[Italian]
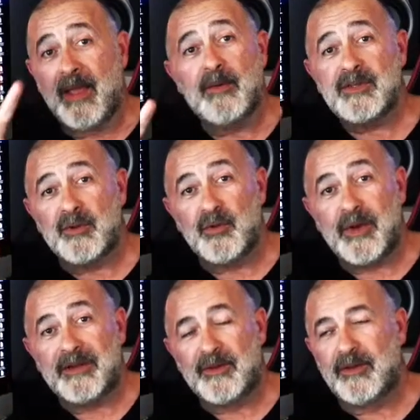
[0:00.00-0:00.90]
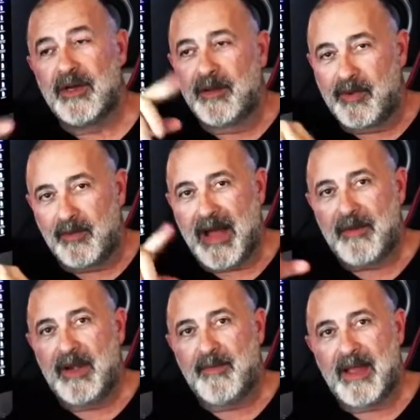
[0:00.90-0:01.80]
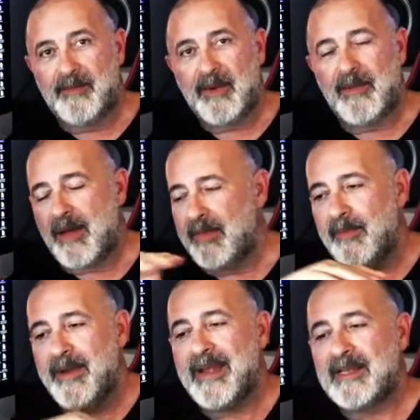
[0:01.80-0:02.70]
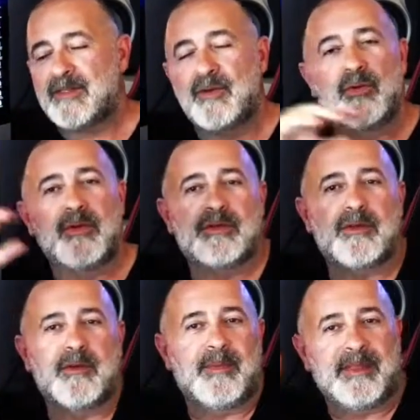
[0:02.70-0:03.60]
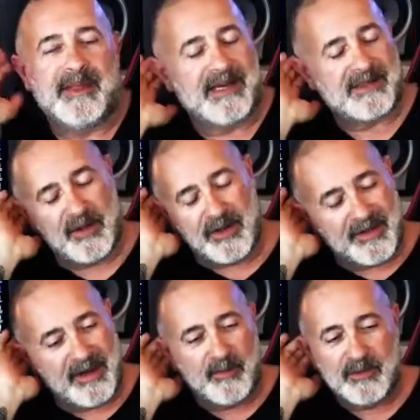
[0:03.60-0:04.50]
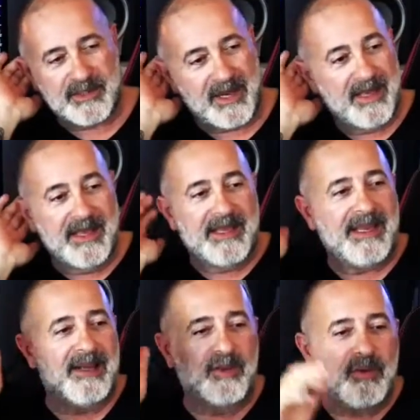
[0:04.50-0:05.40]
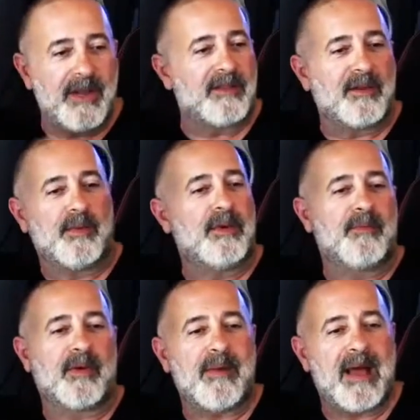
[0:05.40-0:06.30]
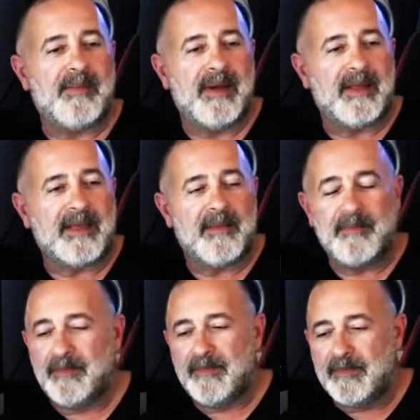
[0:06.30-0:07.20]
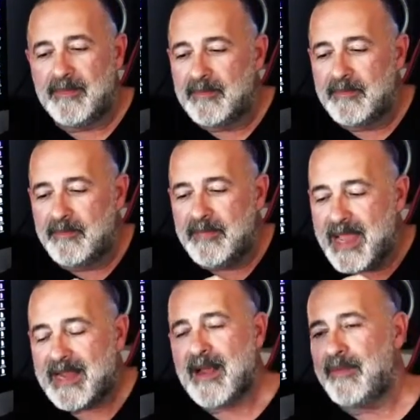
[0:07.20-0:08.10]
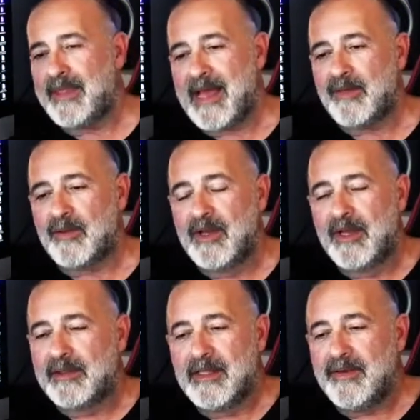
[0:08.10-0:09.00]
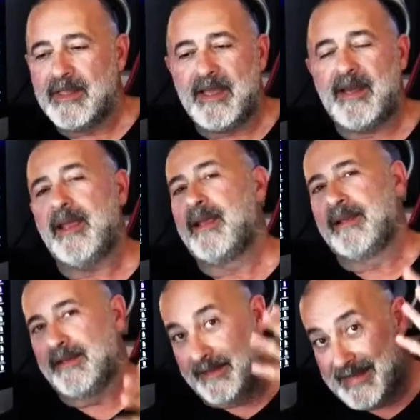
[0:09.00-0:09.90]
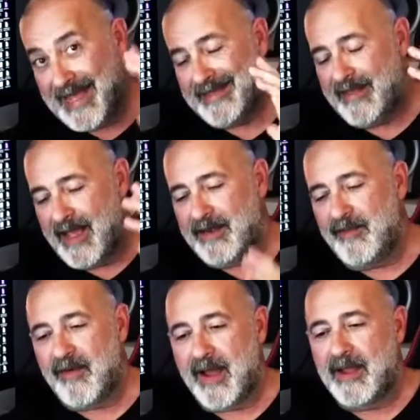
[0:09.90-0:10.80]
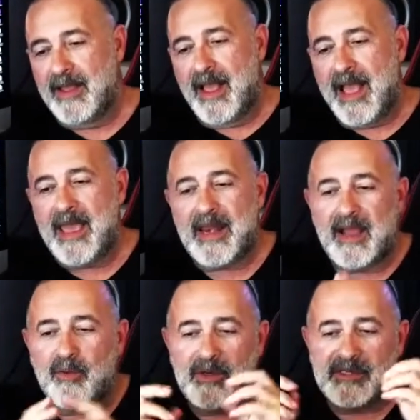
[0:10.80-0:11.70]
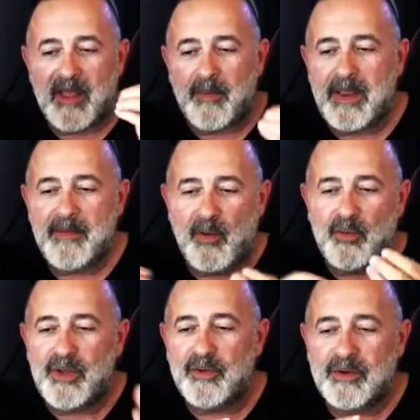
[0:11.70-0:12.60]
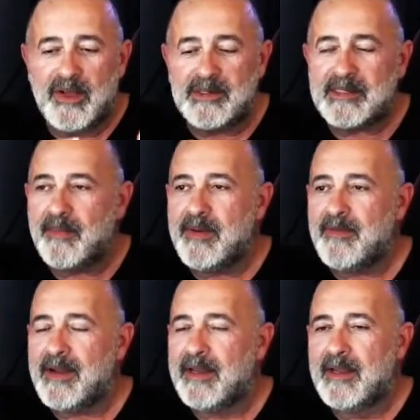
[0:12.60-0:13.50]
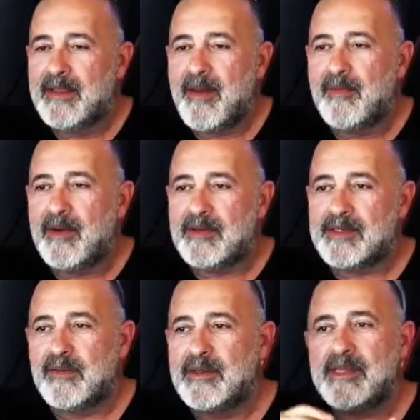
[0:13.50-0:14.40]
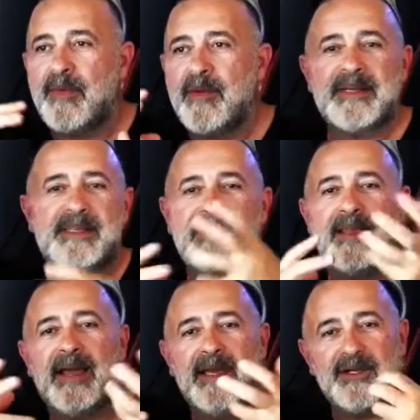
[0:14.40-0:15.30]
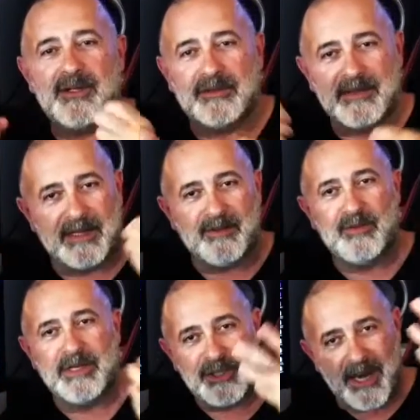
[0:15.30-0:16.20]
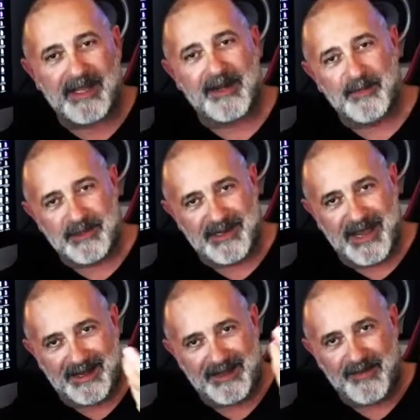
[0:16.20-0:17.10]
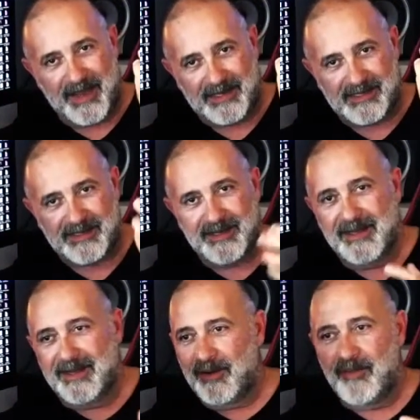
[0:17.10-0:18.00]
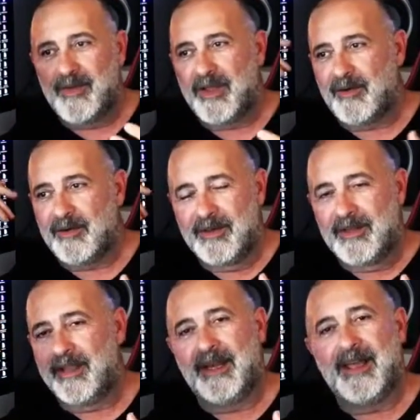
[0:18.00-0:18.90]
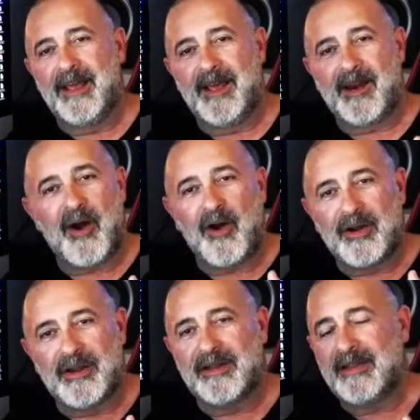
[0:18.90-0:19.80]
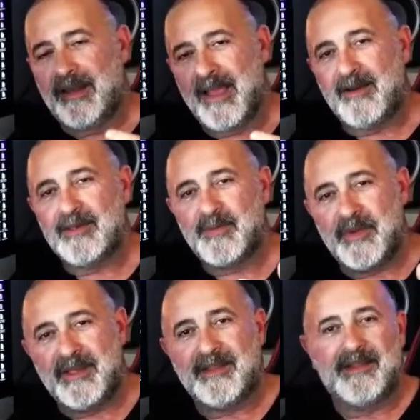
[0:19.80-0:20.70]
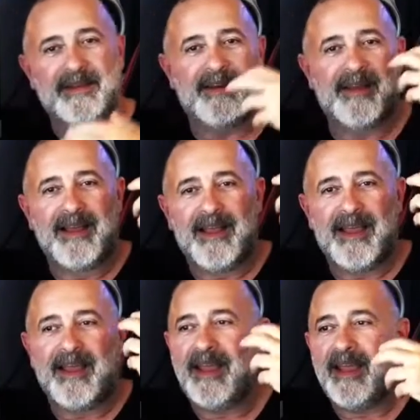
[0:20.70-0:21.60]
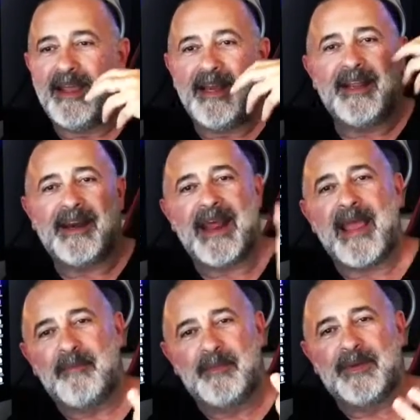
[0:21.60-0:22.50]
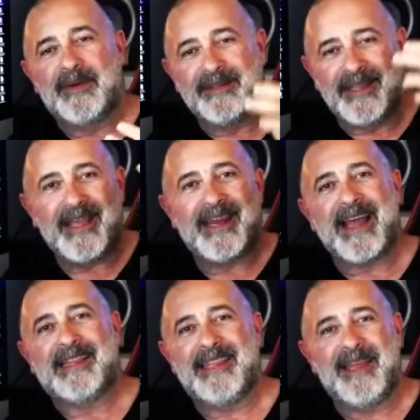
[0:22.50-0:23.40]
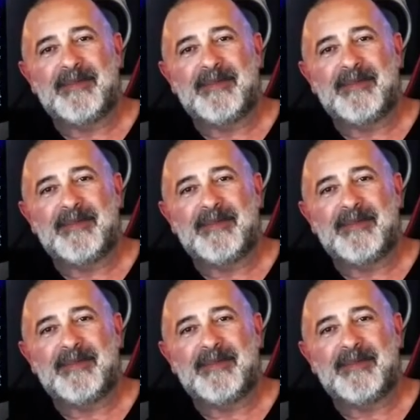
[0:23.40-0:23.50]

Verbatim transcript: E questo è un duetto probabile, ma improbabile, ma in assoluto, secondo me, nella storia della musica, il duetto più improbabile che mi è capitato di vedere tanti anni fa era questa prima unione, questa prima, chiamiamola così, questa prima syndication tra due generi musicali diversi, ovvero il rock degli Aerosmith e il rap dei Randy